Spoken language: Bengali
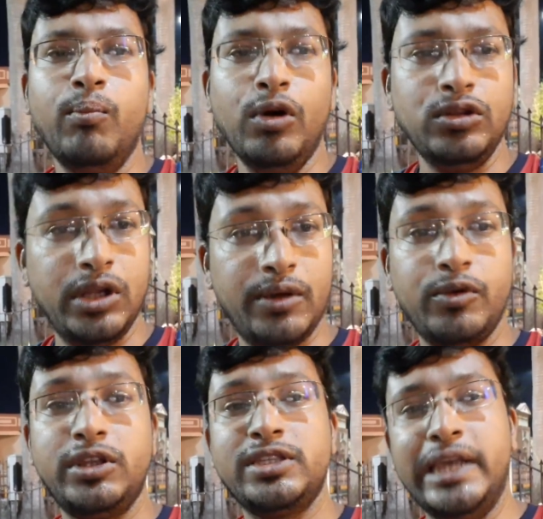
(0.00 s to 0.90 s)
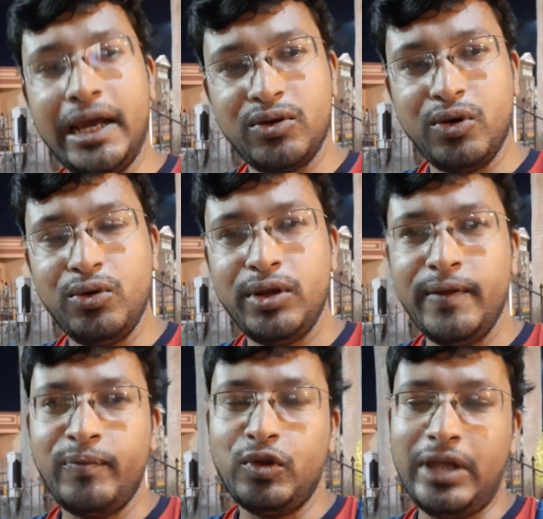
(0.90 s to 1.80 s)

বন্ধুদের মধ্যে শেয়ার করুন তো